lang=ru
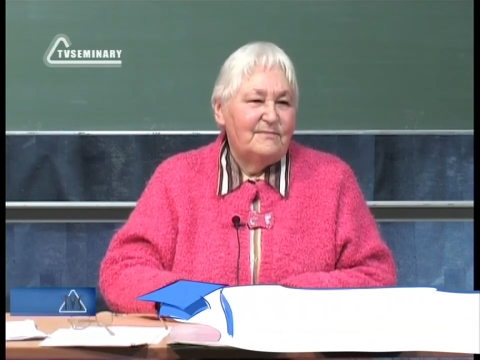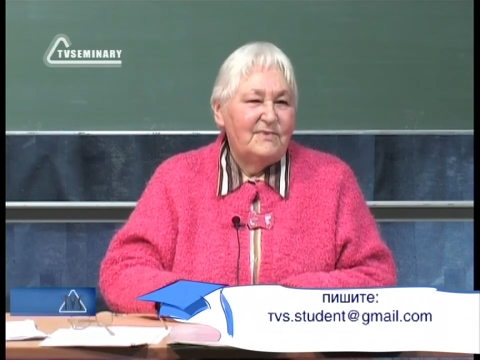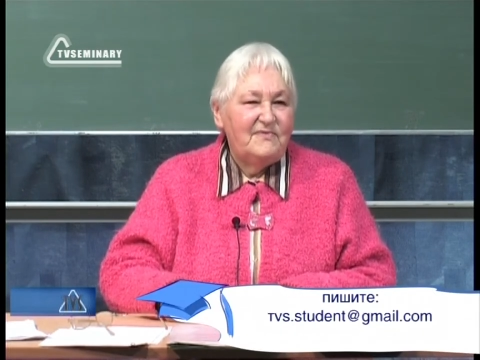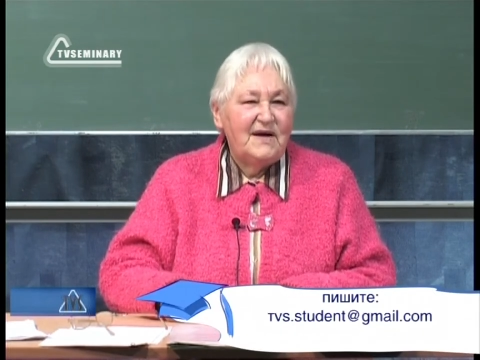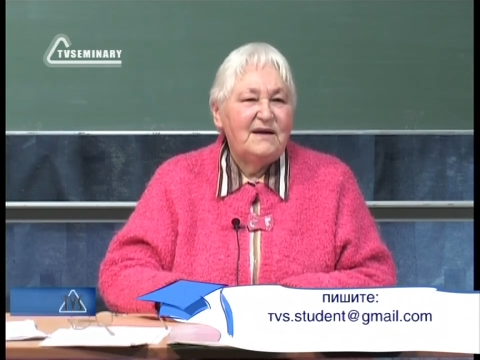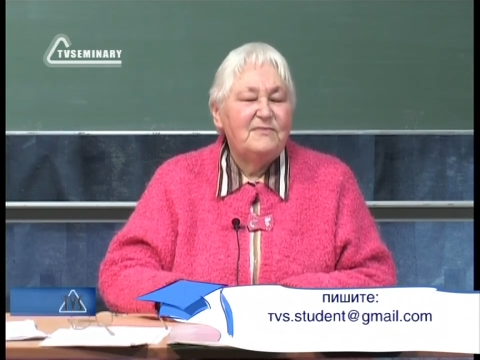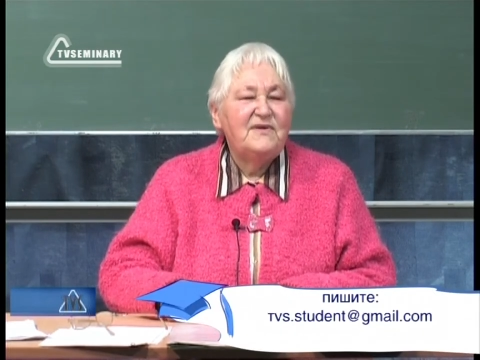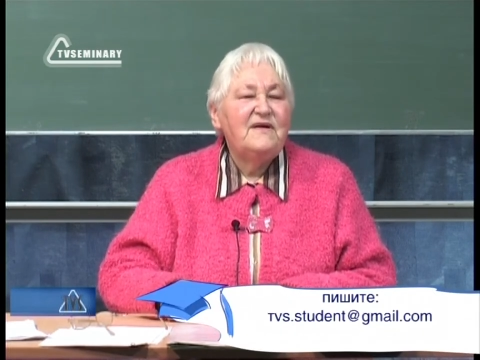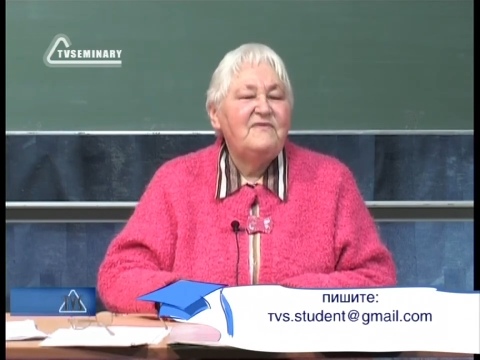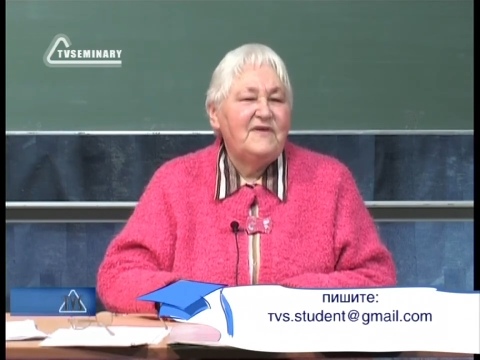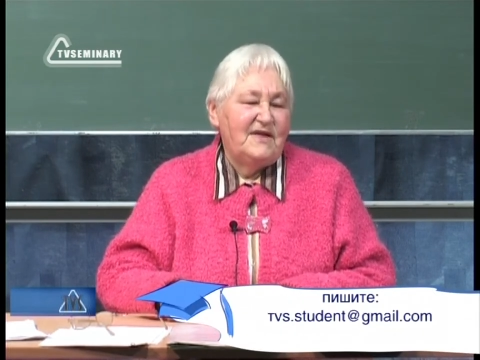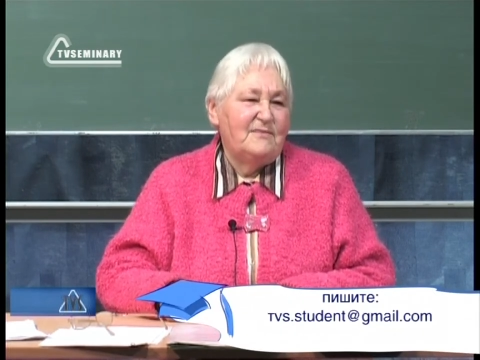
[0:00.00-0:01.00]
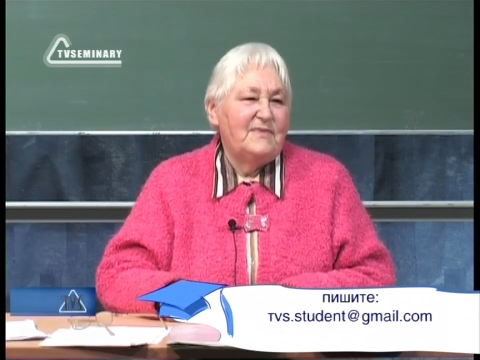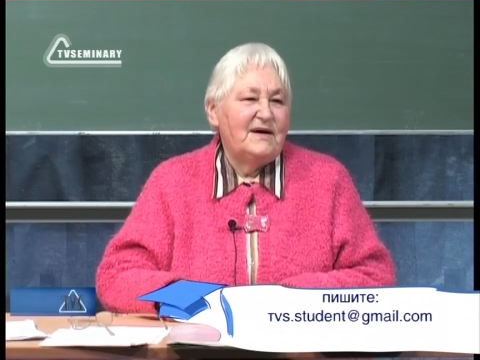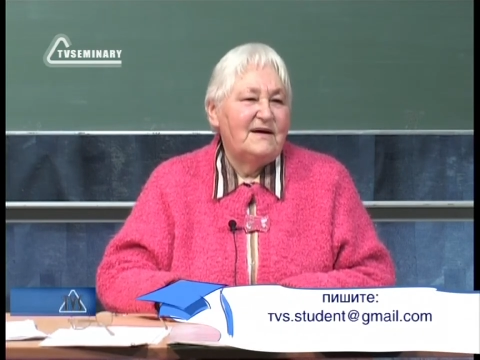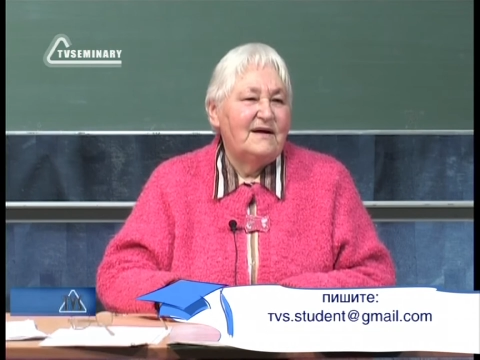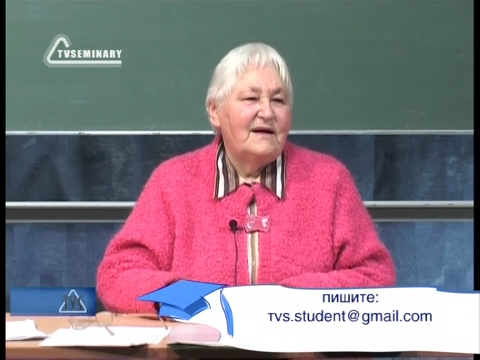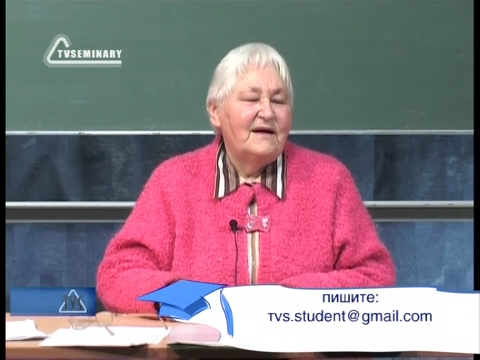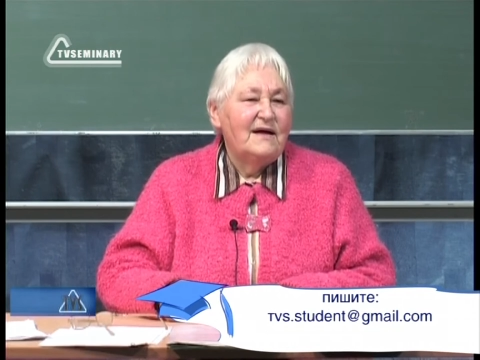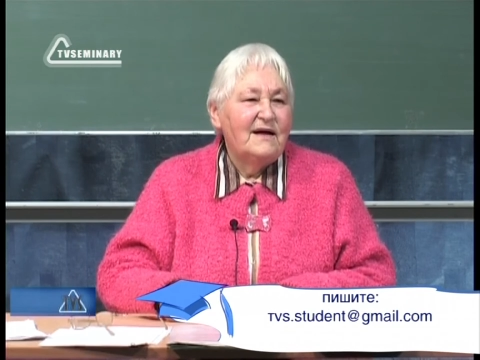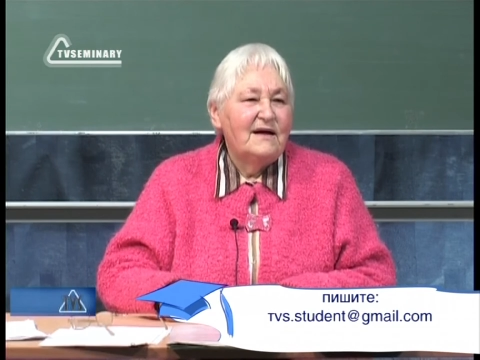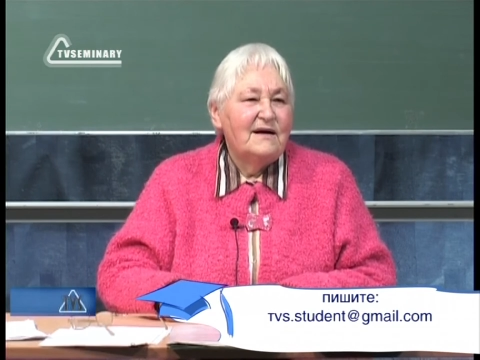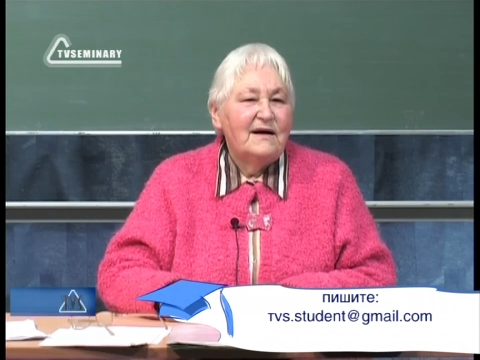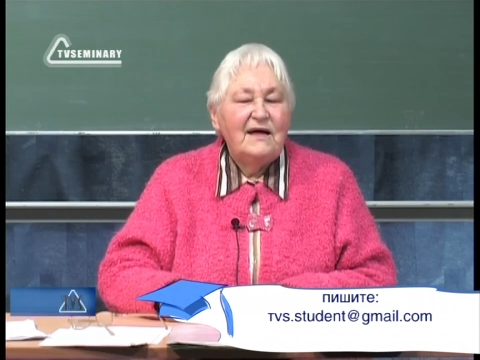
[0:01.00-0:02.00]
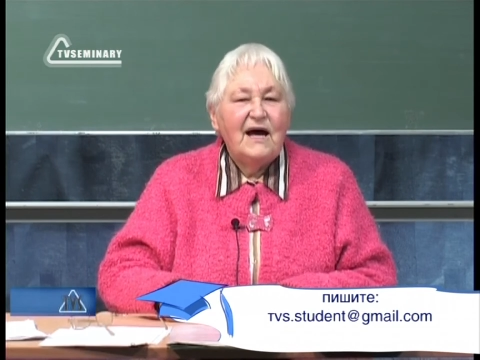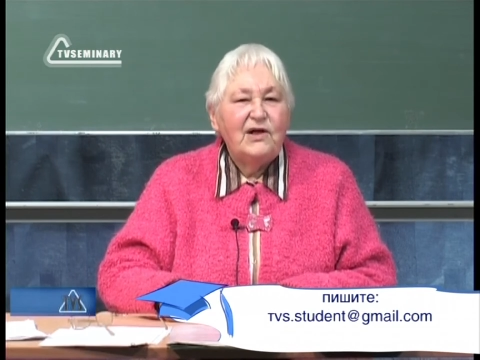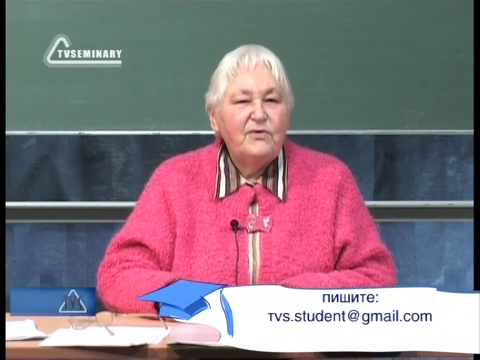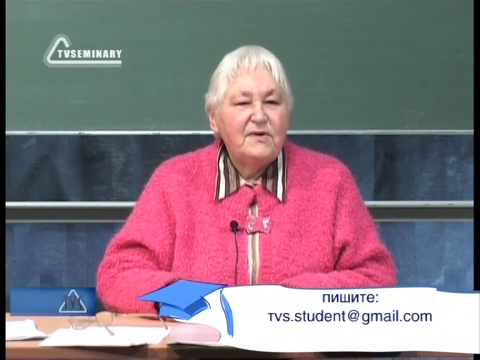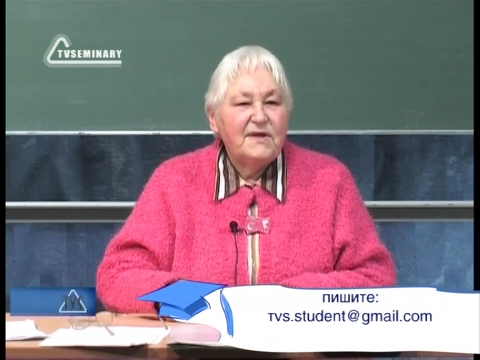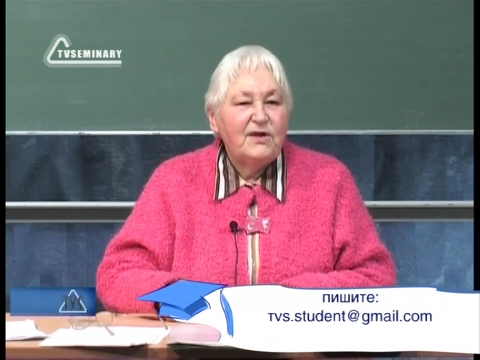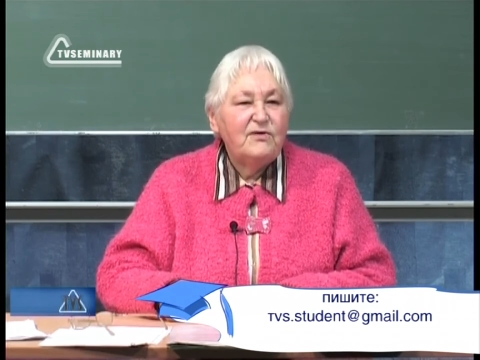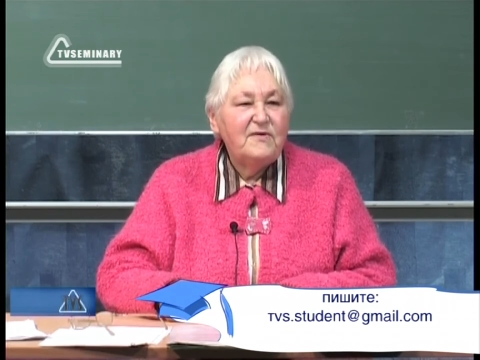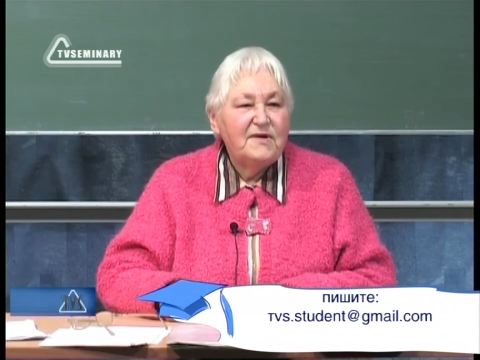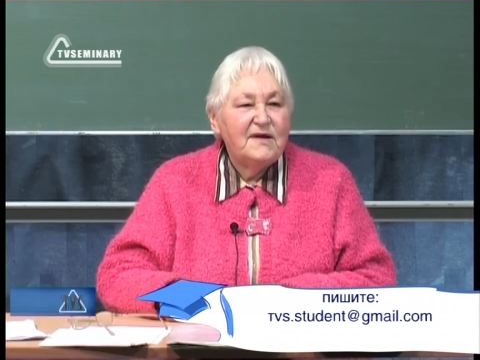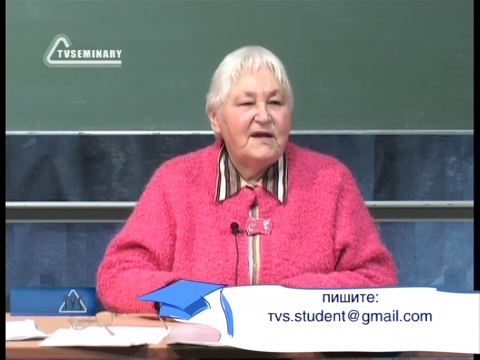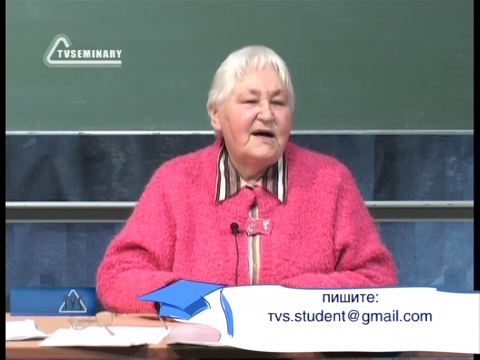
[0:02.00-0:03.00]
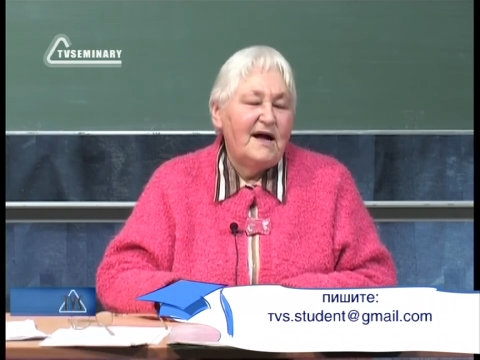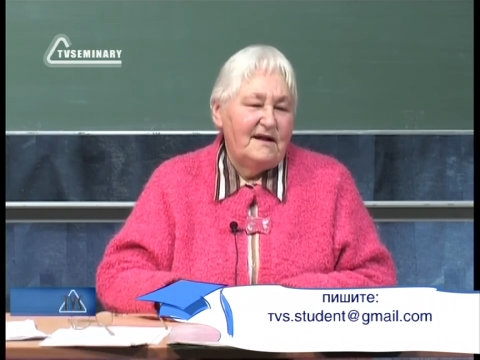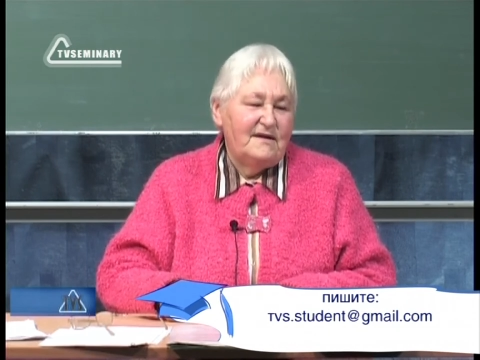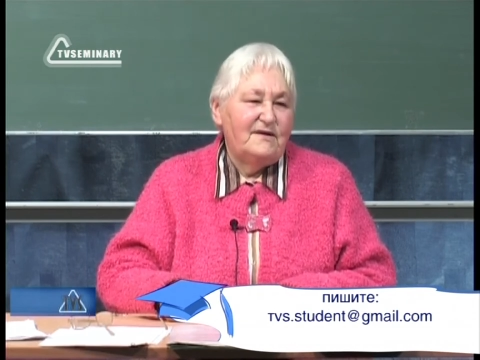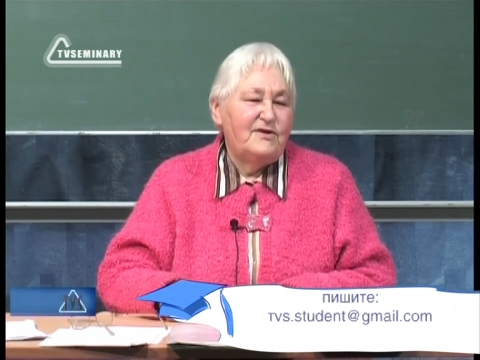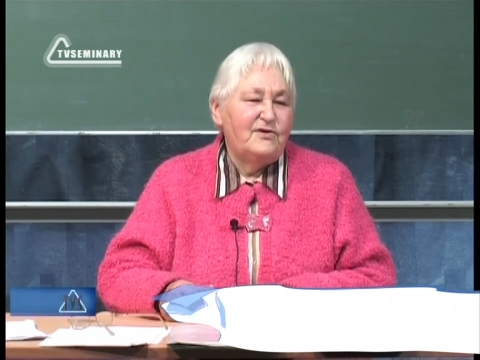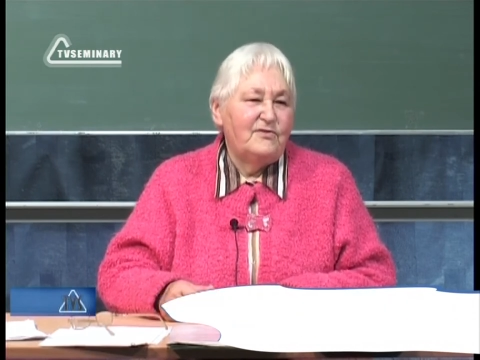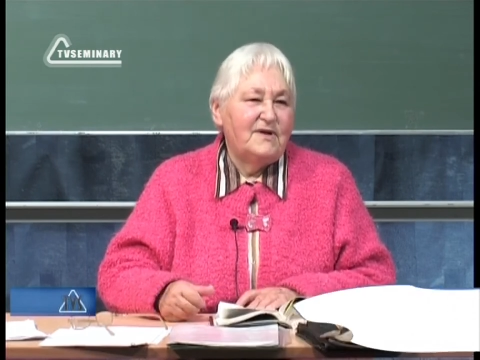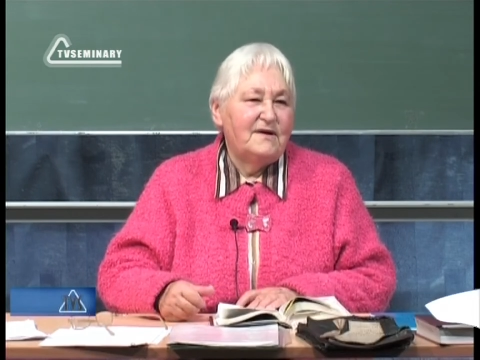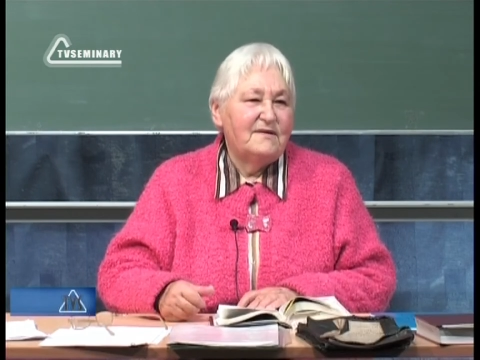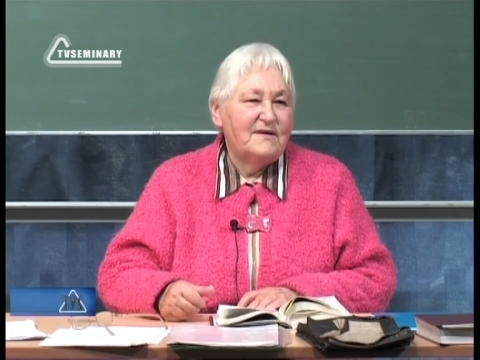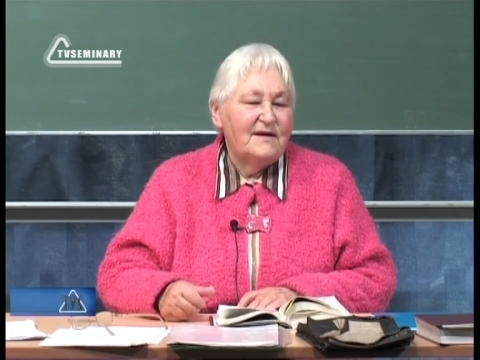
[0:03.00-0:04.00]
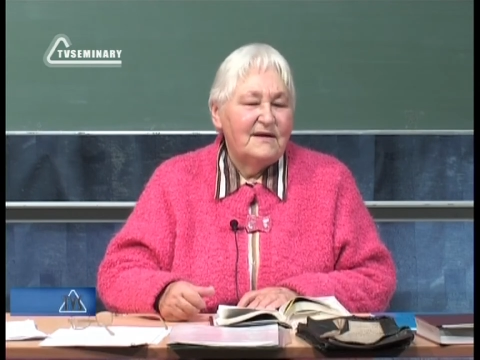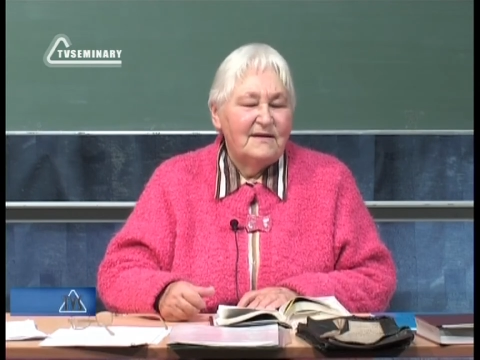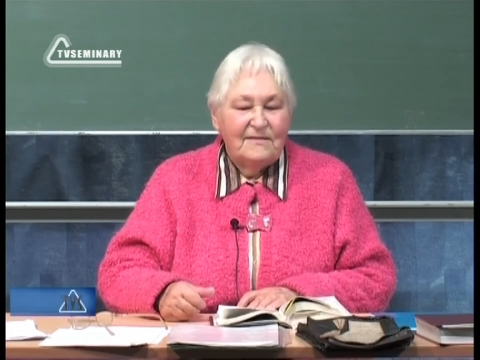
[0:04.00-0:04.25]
Мы верим в невидимое. И оно становится реальностью у нас.